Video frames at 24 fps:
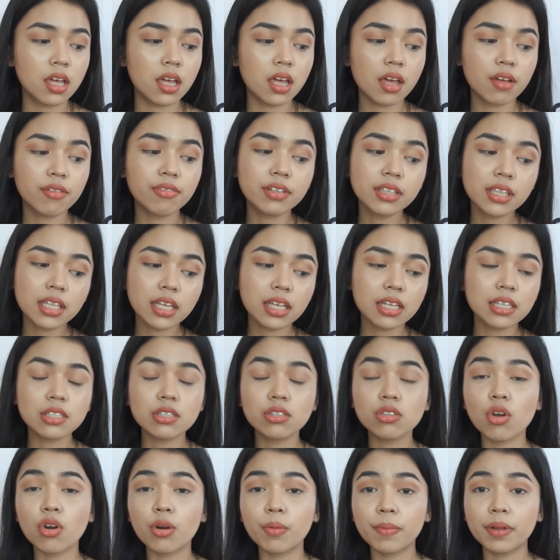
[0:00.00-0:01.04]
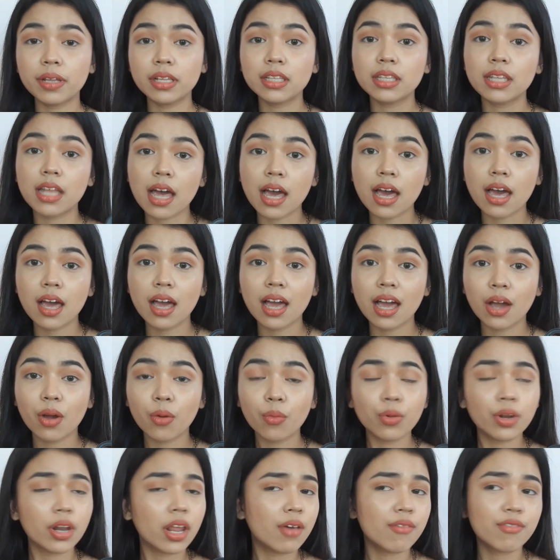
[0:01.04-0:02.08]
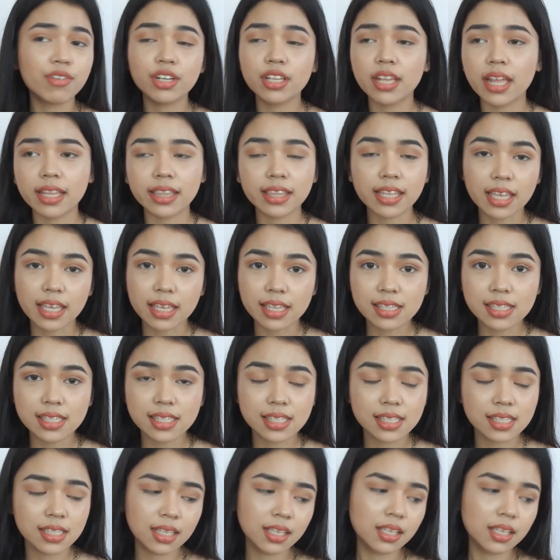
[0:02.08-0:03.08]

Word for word: everything is normal na. Whatever that is.